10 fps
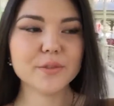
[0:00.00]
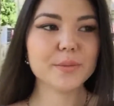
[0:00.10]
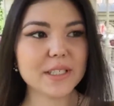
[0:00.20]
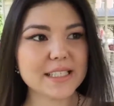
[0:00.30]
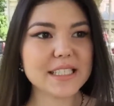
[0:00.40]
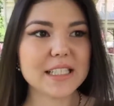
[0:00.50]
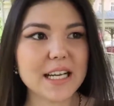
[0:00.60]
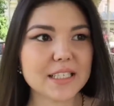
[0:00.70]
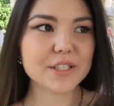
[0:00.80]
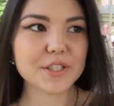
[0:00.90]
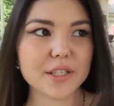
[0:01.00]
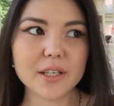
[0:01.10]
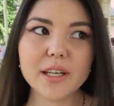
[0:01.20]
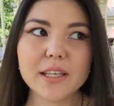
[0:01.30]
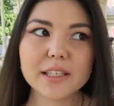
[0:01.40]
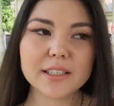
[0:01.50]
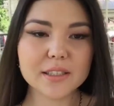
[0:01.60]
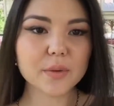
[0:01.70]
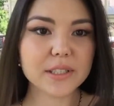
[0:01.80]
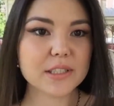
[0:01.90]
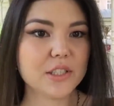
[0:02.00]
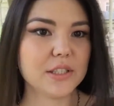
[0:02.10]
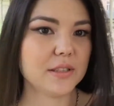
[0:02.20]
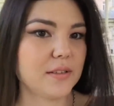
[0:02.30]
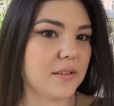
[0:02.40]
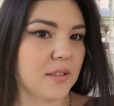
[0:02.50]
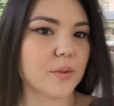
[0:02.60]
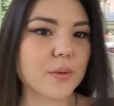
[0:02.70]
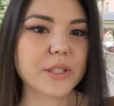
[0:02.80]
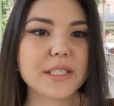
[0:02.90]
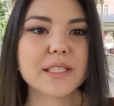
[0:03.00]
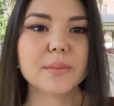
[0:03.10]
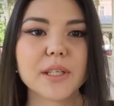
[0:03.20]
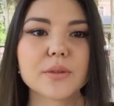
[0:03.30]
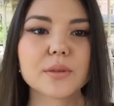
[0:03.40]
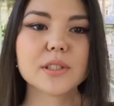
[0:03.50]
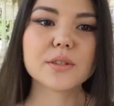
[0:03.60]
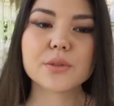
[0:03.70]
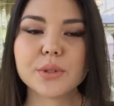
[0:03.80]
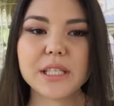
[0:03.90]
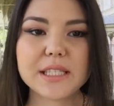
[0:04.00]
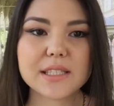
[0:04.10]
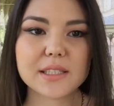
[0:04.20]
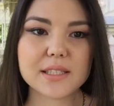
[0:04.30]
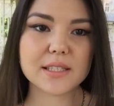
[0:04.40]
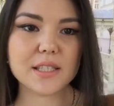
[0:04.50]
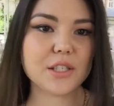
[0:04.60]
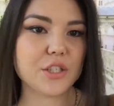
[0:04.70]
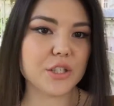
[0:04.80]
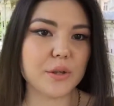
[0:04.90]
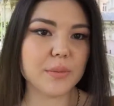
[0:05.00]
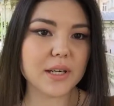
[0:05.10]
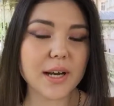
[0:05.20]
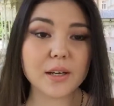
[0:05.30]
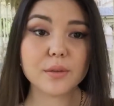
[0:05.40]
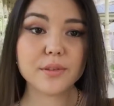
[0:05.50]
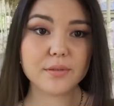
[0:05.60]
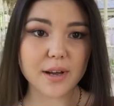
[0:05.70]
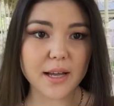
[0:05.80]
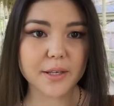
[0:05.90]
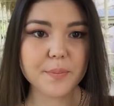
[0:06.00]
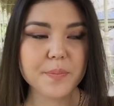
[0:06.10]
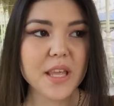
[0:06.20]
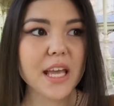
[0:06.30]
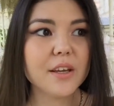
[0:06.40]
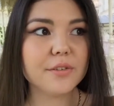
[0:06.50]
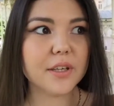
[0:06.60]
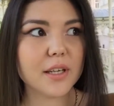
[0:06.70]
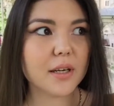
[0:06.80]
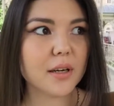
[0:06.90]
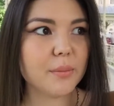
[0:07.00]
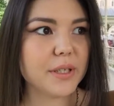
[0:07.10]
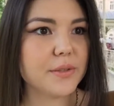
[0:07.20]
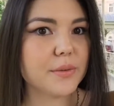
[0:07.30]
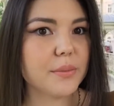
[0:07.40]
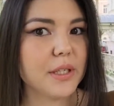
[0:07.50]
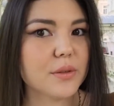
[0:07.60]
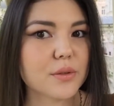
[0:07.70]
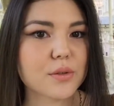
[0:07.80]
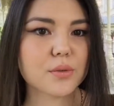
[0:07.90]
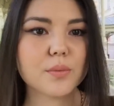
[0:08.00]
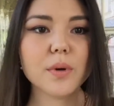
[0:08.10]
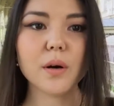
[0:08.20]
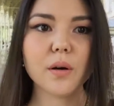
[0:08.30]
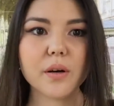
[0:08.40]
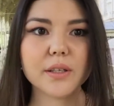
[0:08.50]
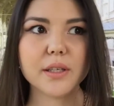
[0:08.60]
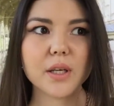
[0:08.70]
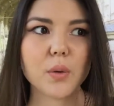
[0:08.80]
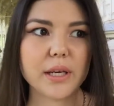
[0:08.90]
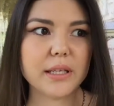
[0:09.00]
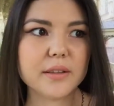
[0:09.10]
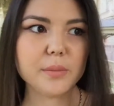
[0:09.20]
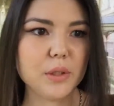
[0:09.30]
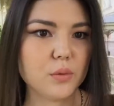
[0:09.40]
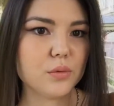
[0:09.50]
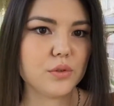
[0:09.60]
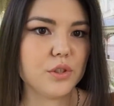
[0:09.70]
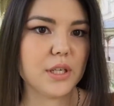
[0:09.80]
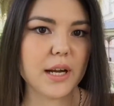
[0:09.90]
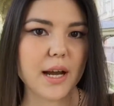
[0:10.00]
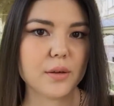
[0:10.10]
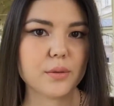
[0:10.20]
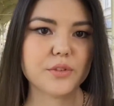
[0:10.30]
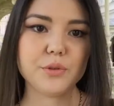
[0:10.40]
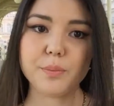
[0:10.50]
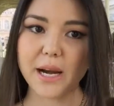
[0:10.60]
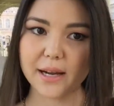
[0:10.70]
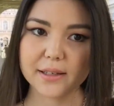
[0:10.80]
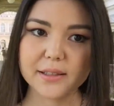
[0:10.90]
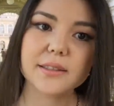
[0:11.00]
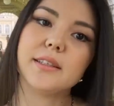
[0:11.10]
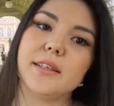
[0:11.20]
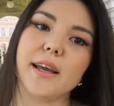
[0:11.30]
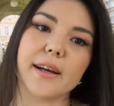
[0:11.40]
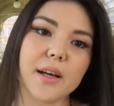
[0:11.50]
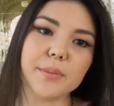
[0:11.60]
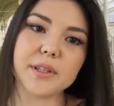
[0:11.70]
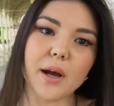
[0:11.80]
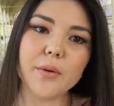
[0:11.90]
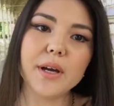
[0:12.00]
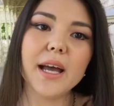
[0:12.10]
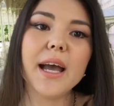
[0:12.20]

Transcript: numa cidade que não é de tão conhecimento dos turistas, se chama Karlovy Vary, fica a mais ou menos 1 hora e 40 minutos de carro de Praga, que é a capital,